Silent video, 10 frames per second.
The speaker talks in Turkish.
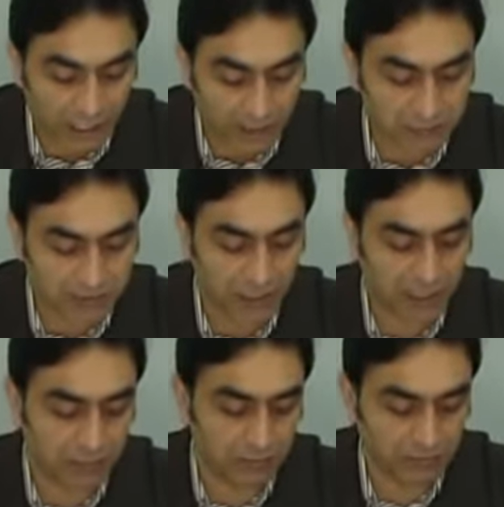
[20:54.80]
Hamd
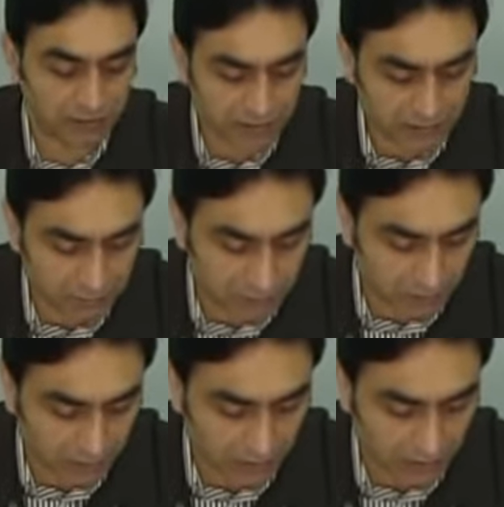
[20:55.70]
alemlerin
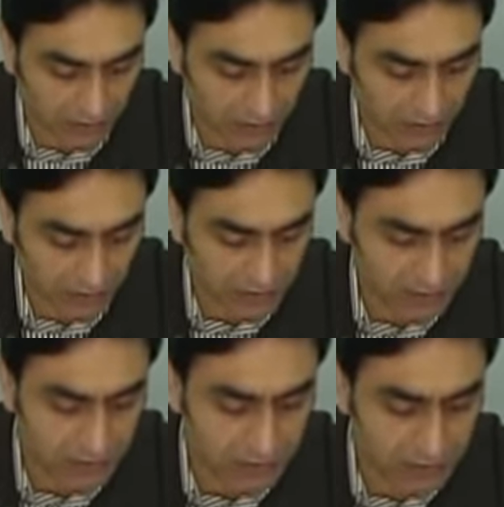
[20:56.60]
Rabbi olan Allah'a,